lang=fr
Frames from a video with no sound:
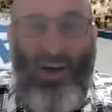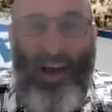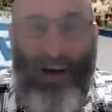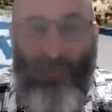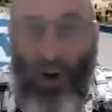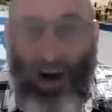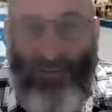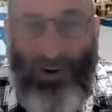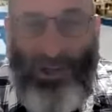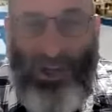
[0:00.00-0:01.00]
la voix est la
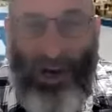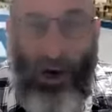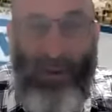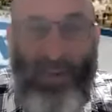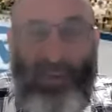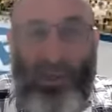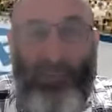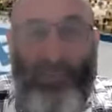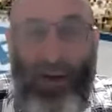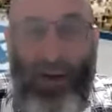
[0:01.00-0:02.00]
voix de Jacob, il ne s'agit
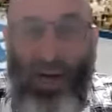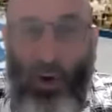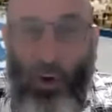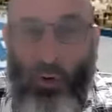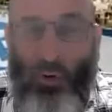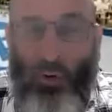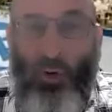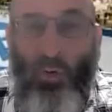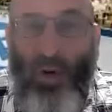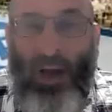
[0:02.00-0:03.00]
pas du
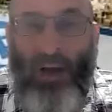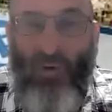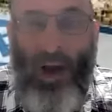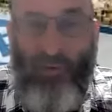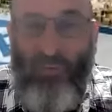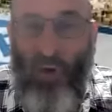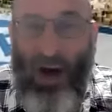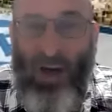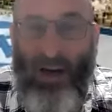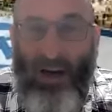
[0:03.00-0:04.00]
ton de la voix. La voix,